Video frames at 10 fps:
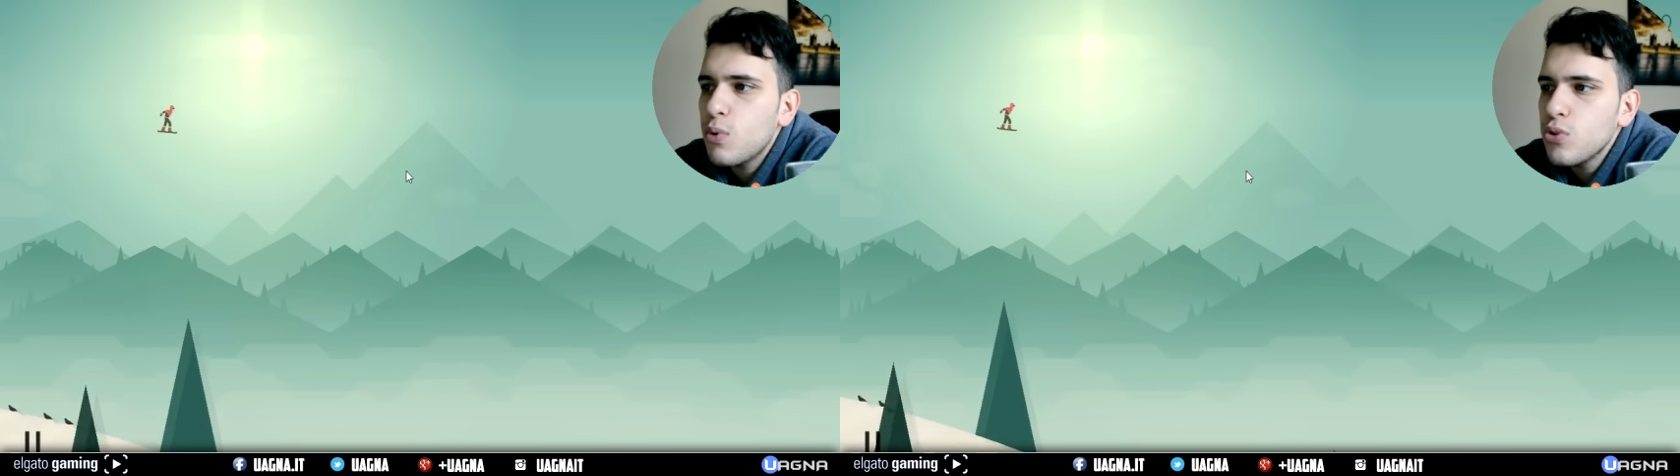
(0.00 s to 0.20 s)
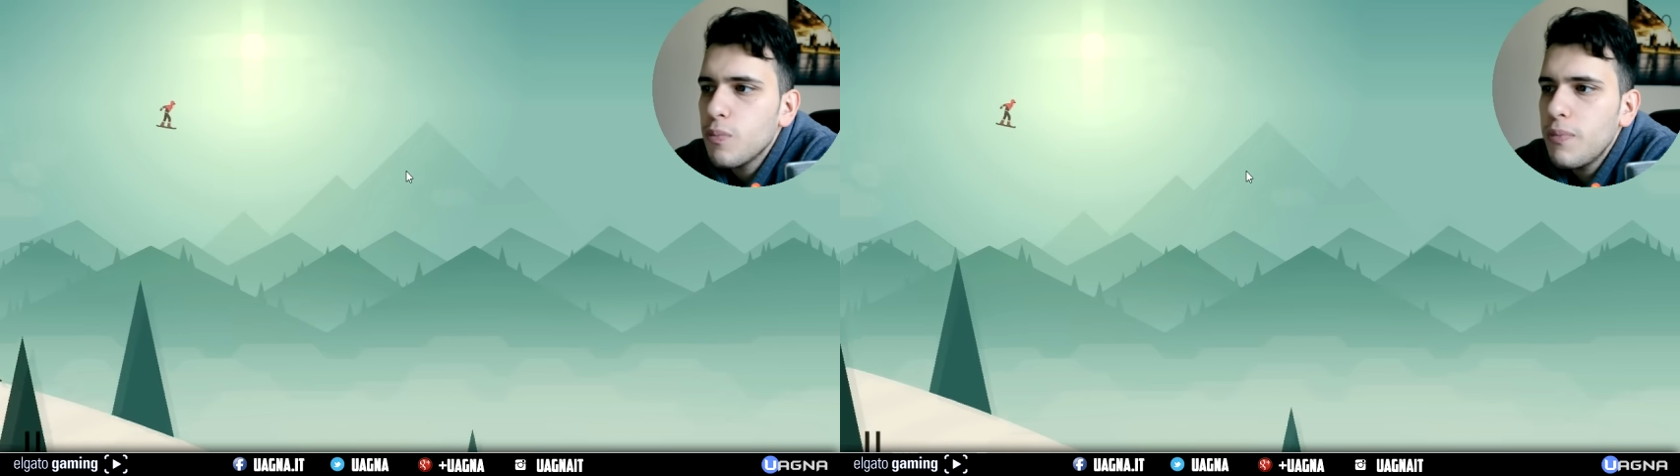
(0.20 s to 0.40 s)

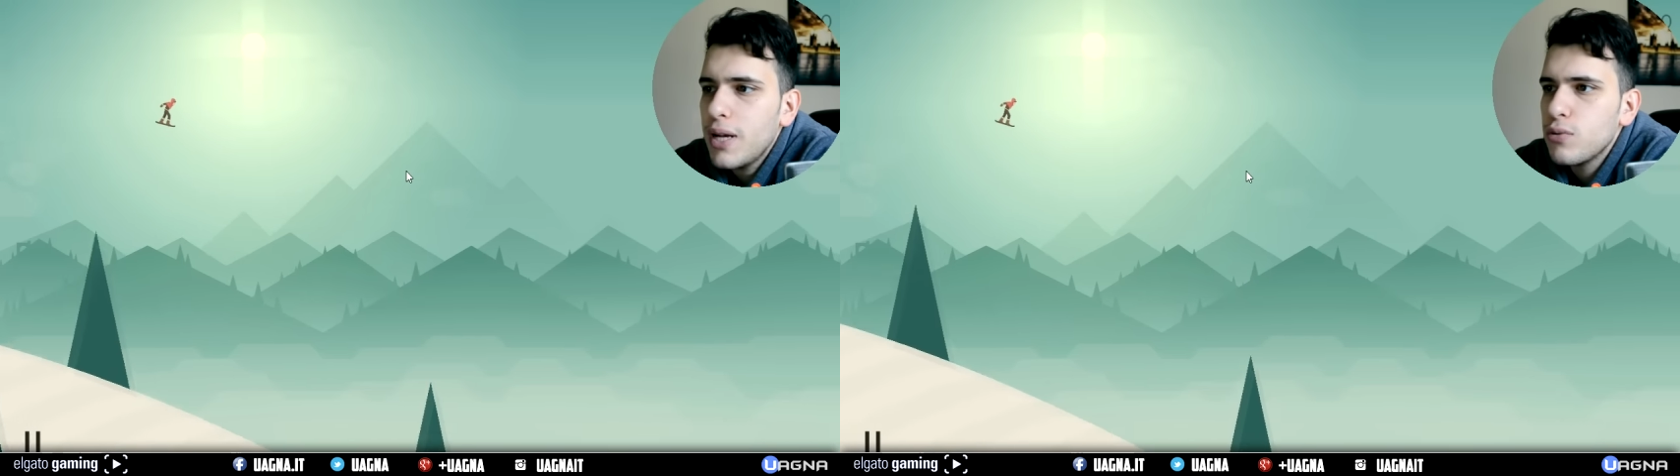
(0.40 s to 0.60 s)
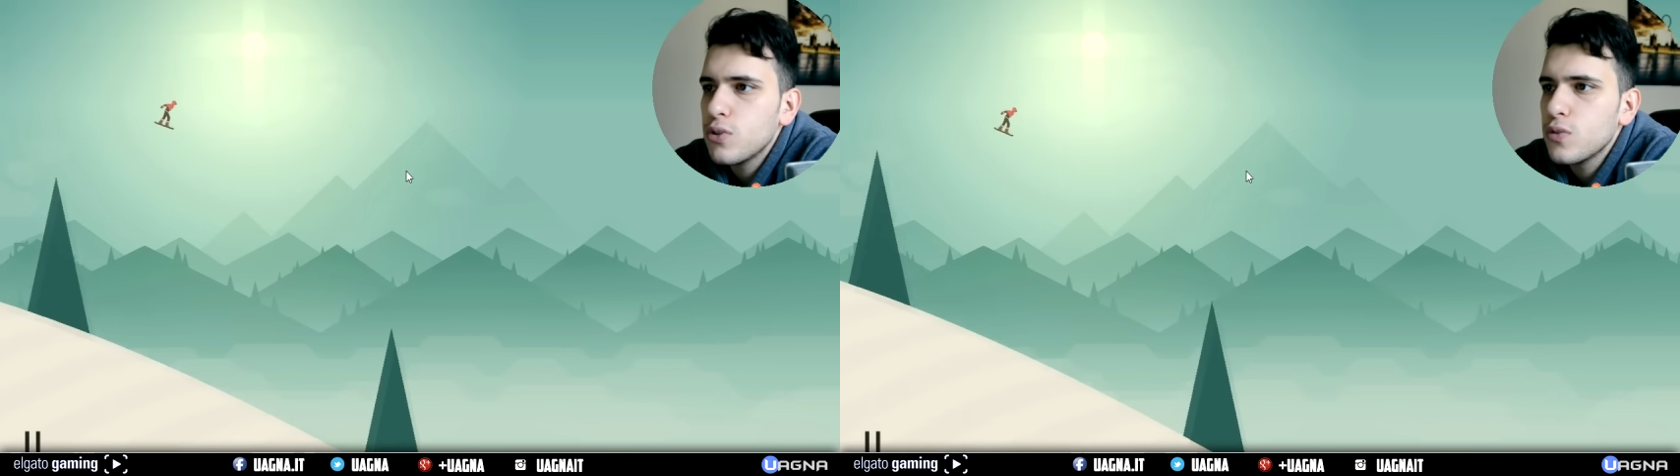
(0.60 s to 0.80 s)
molto
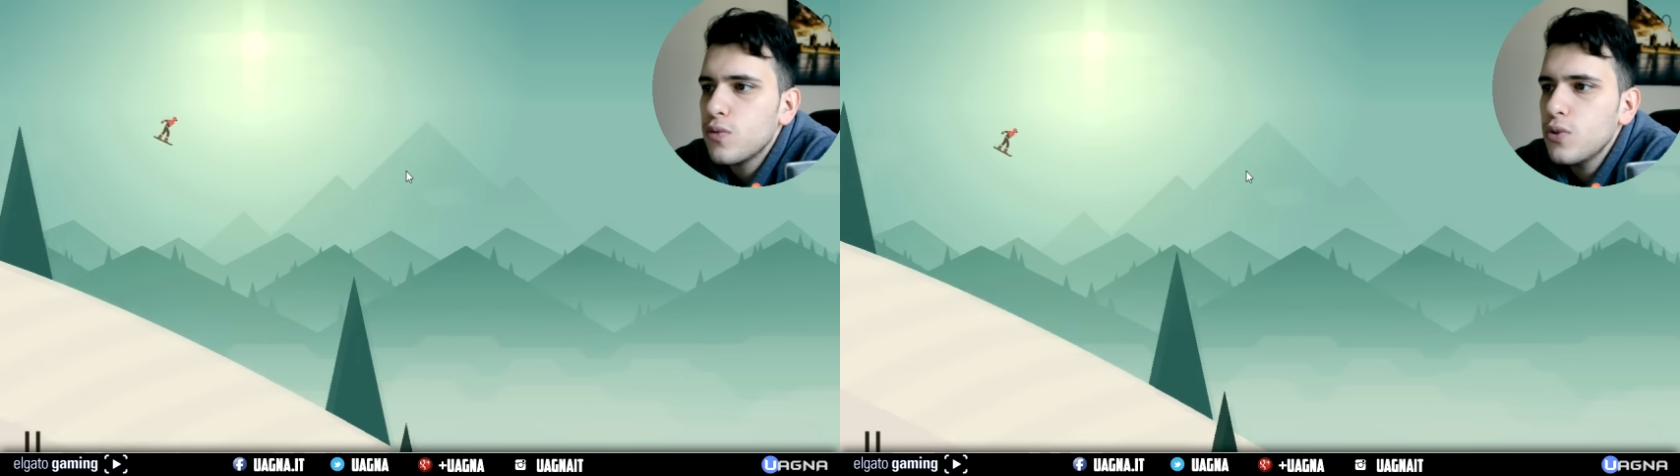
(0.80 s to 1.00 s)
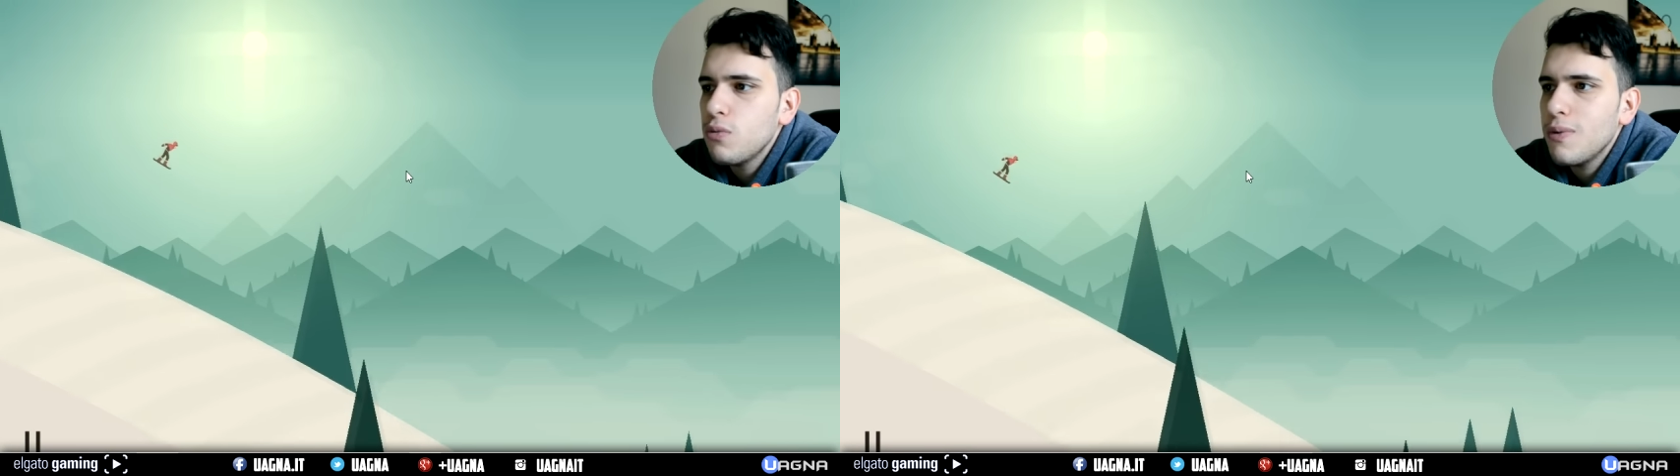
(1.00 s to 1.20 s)
bene sullo
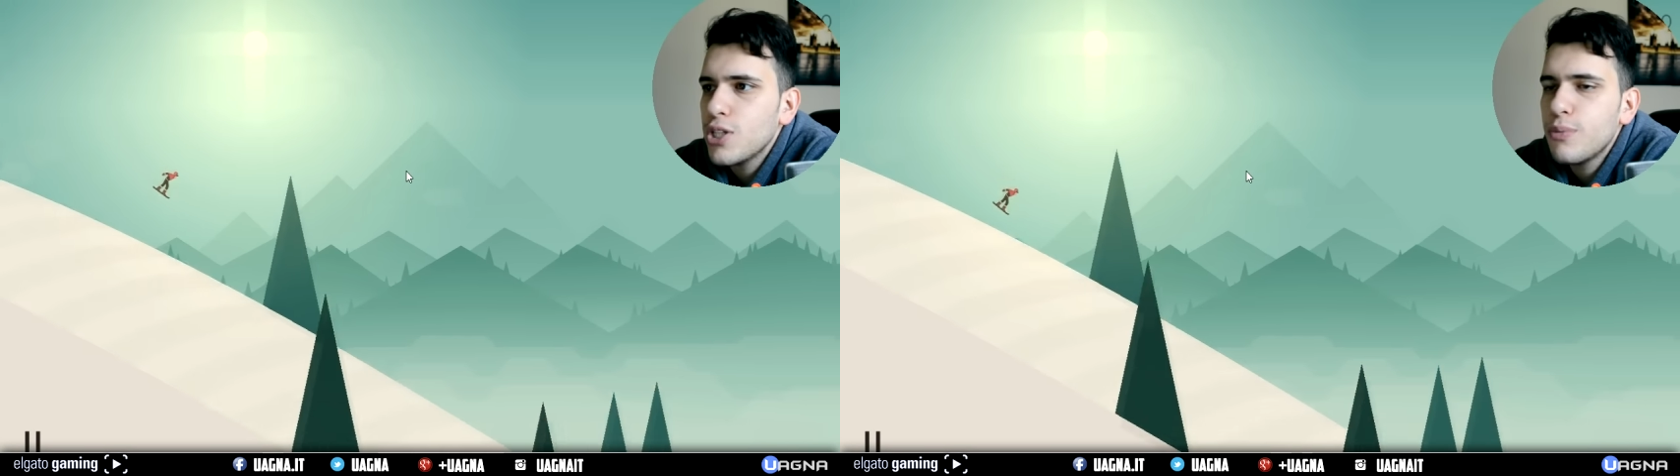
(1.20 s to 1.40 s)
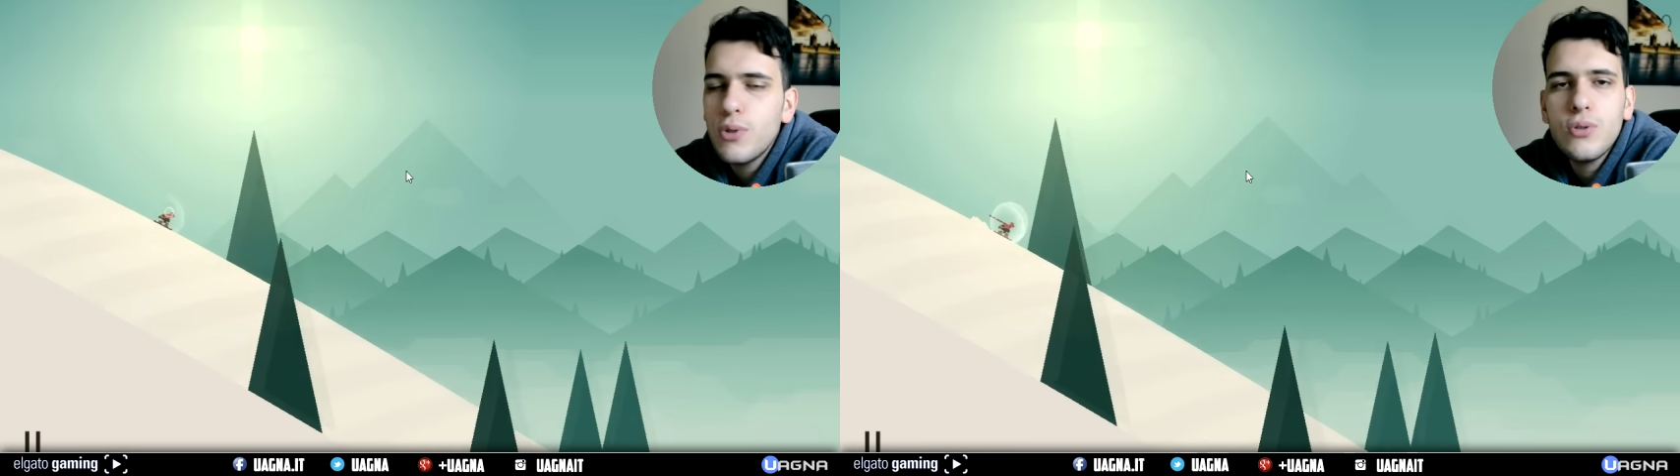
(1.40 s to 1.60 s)
sfondo, mi
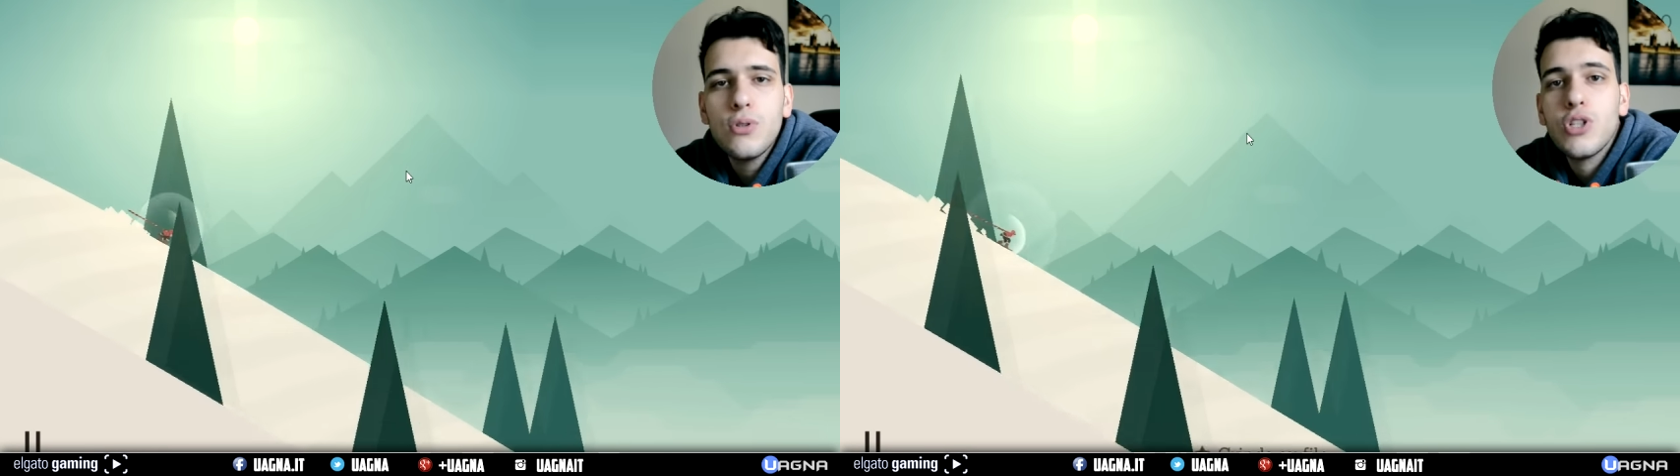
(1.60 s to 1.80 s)
piace molto,